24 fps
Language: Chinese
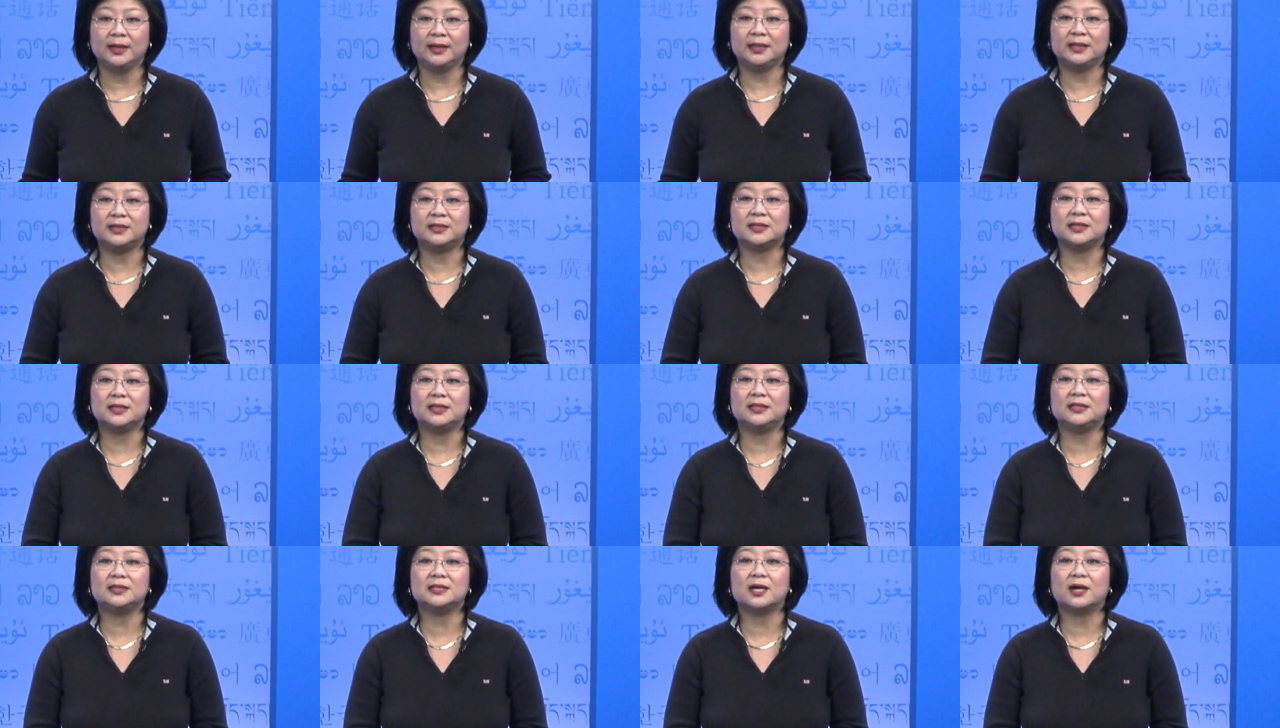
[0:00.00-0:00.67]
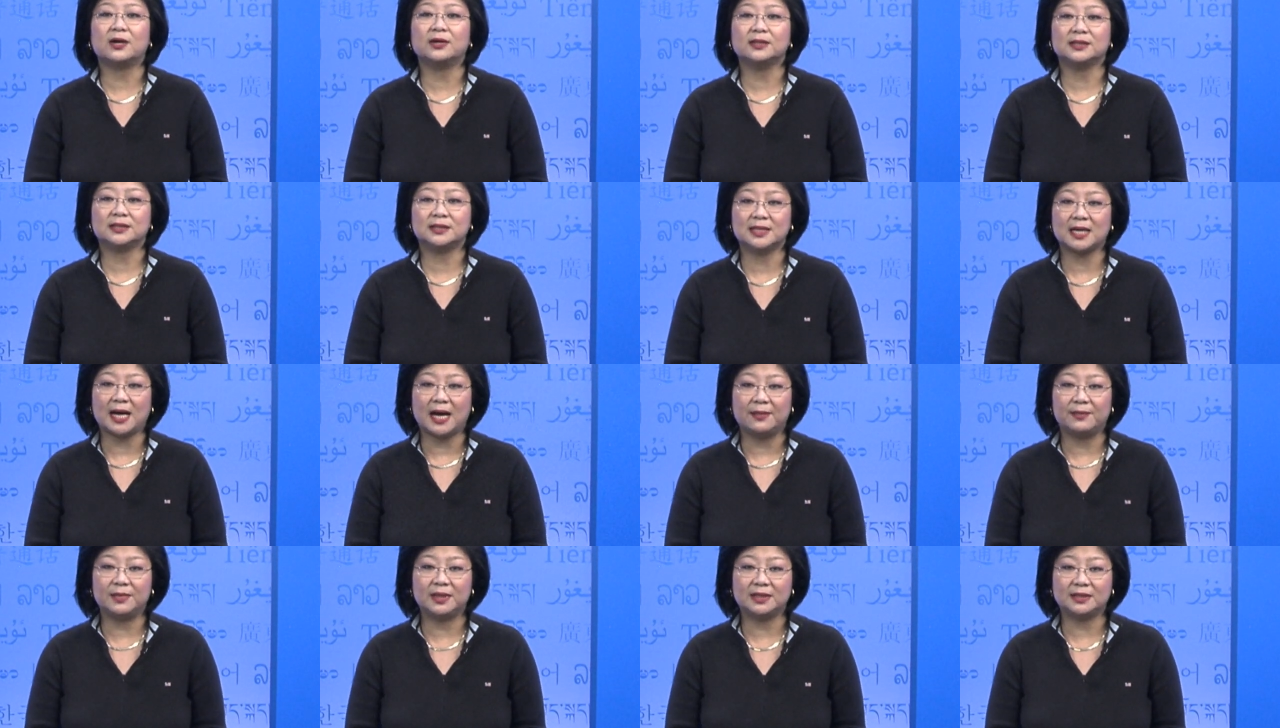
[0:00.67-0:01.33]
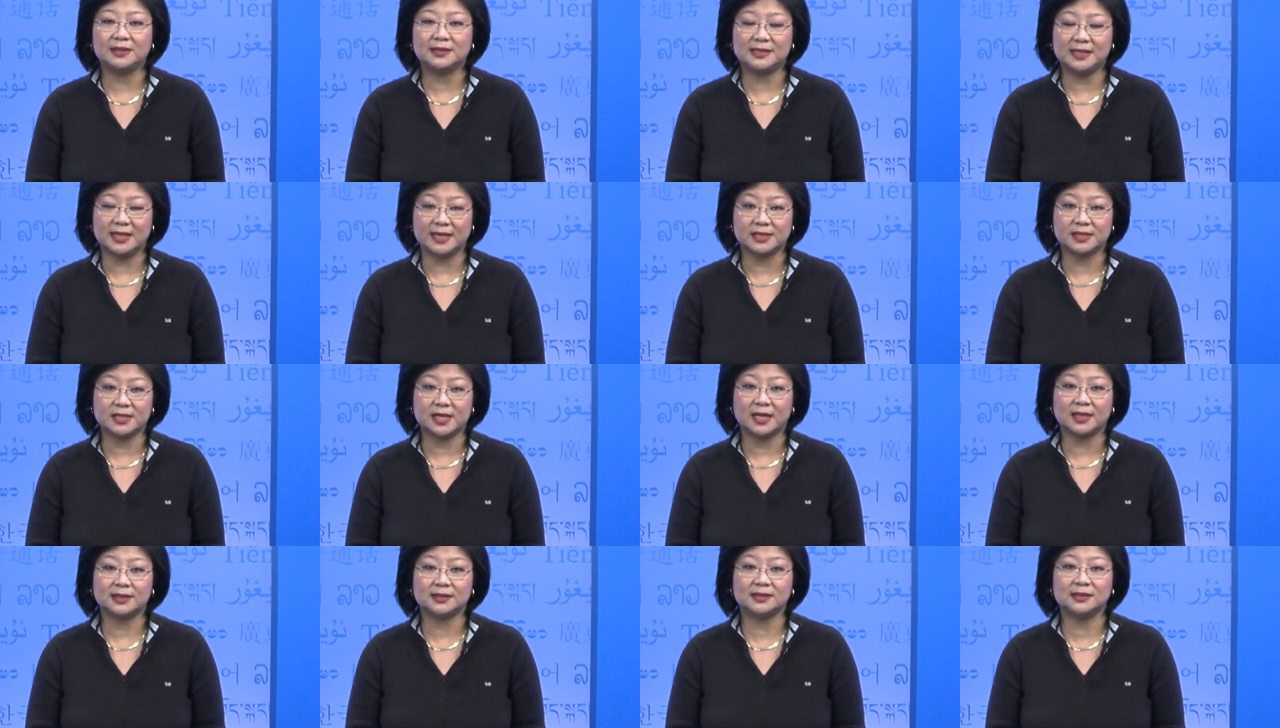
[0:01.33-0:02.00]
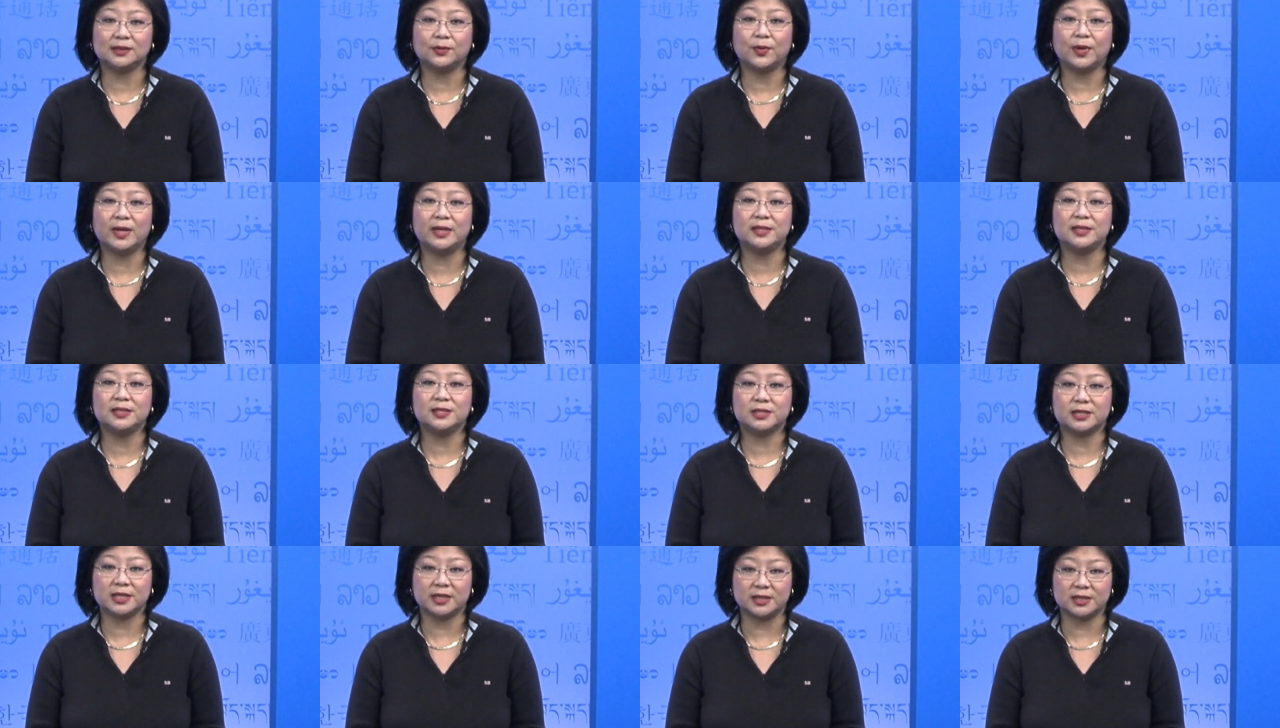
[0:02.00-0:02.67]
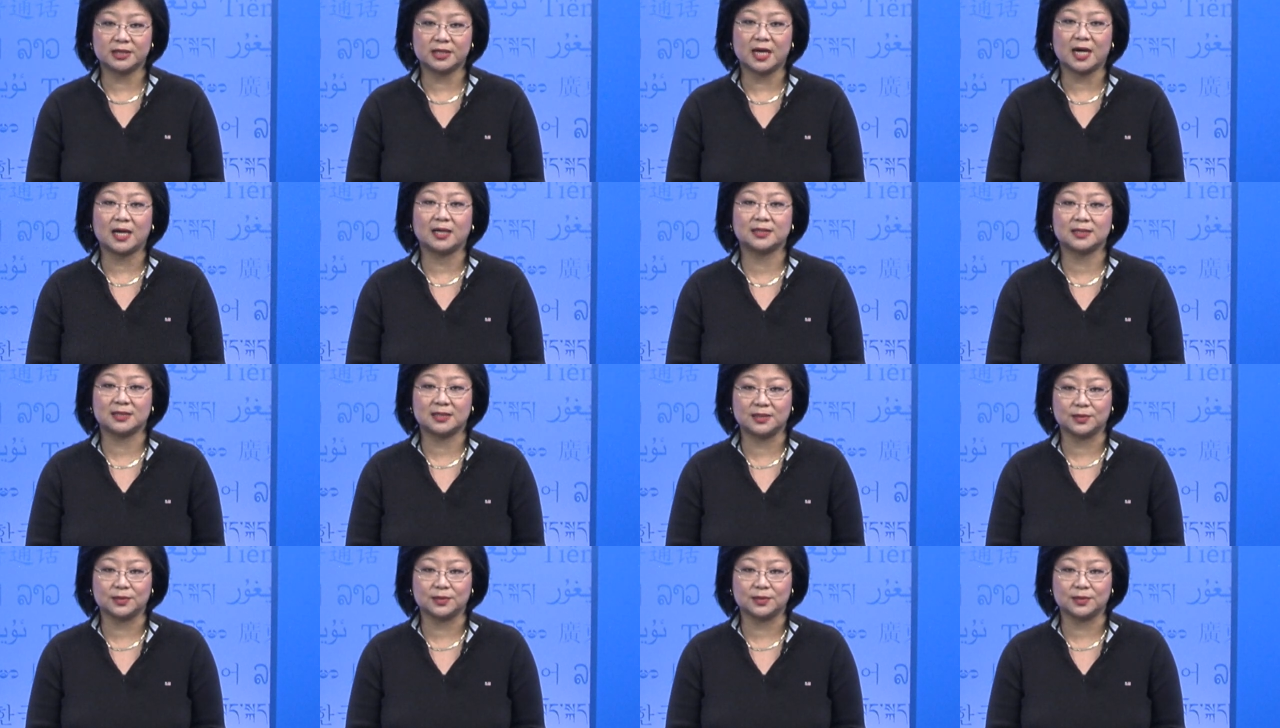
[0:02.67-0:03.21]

已经移交厦门检察机关审查起